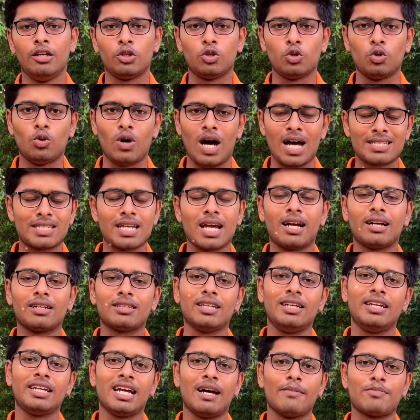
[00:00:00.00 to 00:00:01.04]
तो आशा
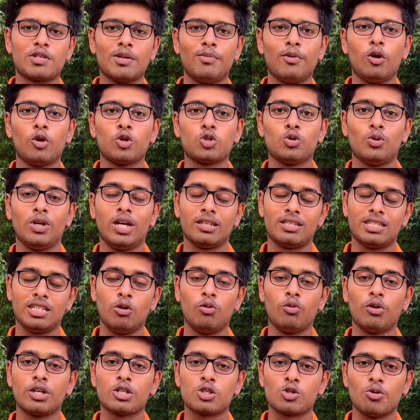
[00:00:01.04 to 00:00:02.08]
करते हैं कि आप सभी लोग जो है अच्छे
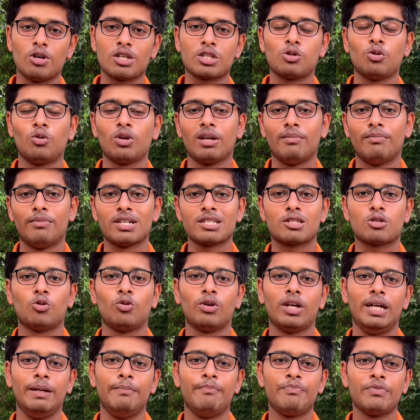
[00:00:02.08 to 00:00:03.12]
होंगे स्वस्थ होंगे मस्त
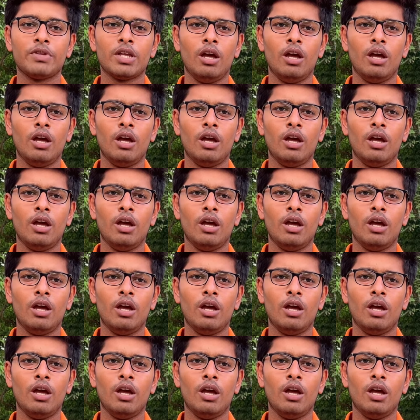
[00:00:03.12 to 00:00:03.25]
होंगे